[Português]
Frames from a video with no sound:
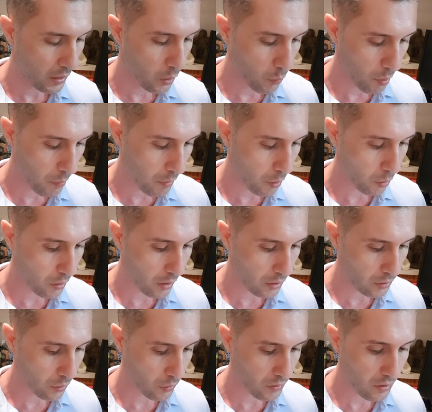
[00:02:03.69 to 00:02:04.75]
e o primeiro
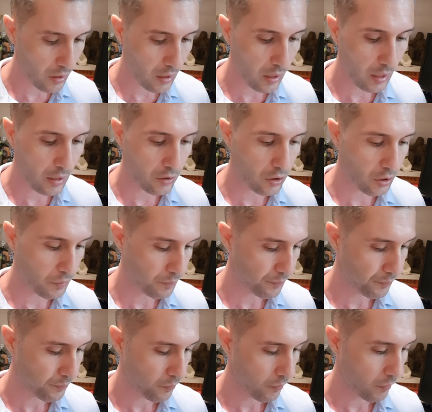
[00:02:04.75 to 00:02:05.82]
trecho é o seguinte,
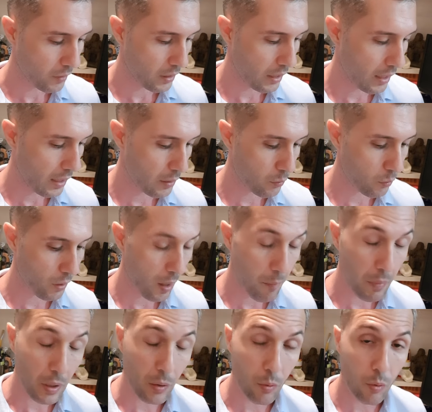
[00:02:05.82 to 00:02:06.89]
né? Num
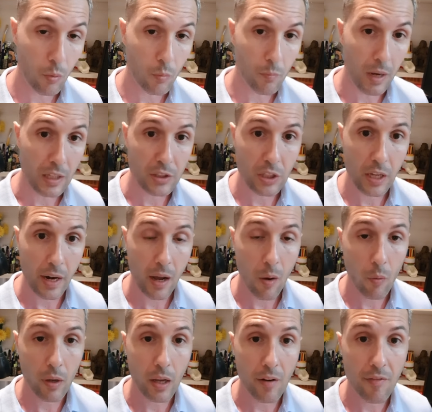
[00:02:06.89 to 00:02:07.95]
capítulo mais
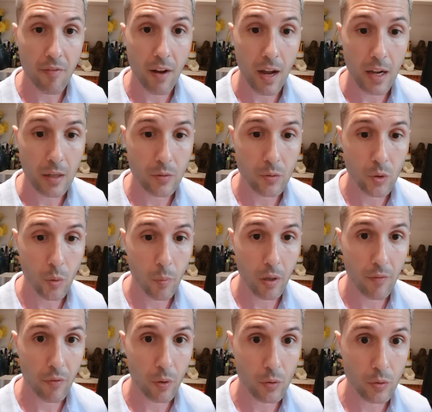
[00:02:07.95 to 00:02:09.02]
geral que ele fala sobre
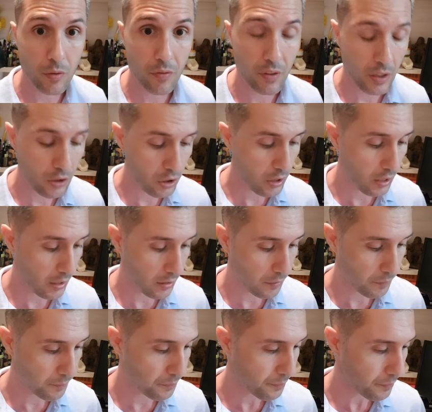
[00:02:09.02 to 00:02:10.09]
filosofia indiana.
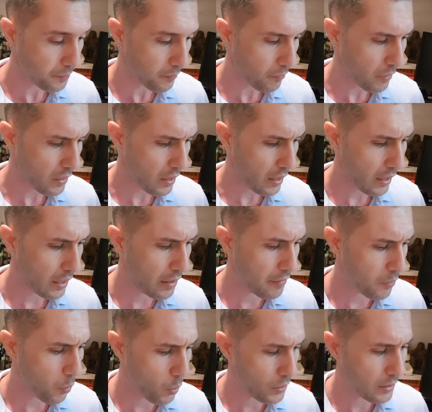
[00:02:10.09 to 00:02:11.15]
Ele
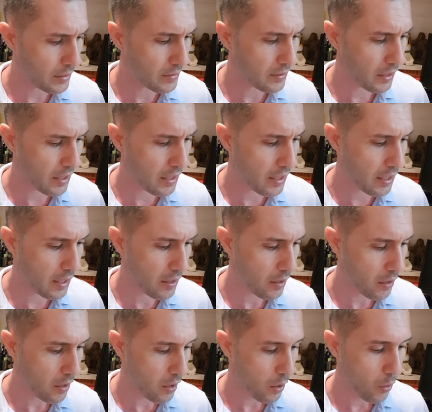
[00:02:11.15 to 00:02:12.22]
conta assim que
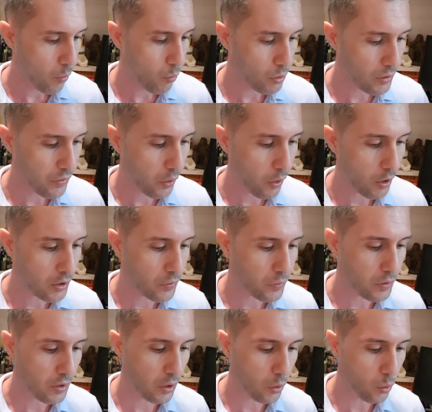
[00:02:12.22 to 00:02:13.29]
os
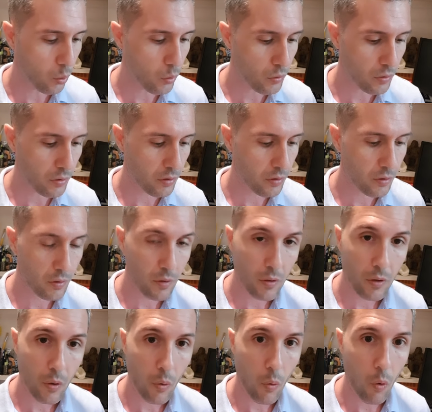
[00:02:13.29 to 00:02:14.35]
filósofos hindus,
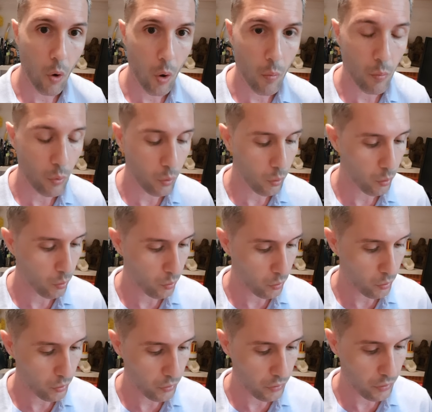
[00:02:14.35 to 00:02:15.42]
como
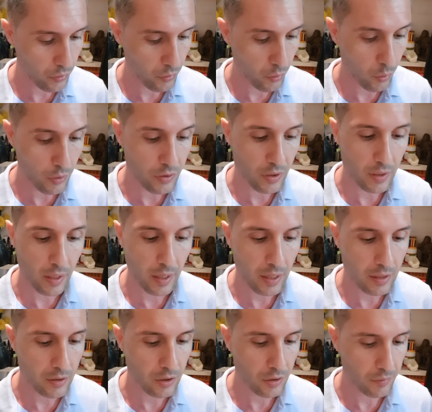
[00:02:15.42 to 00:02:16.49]
os do
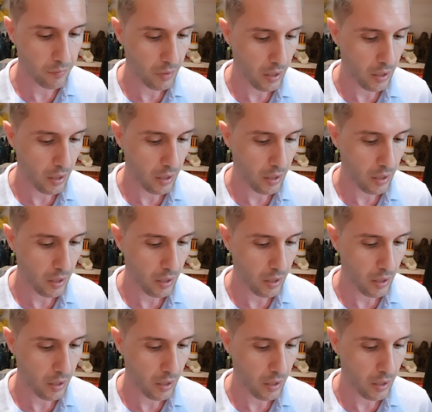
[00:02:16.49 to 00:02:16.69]
Ocidente,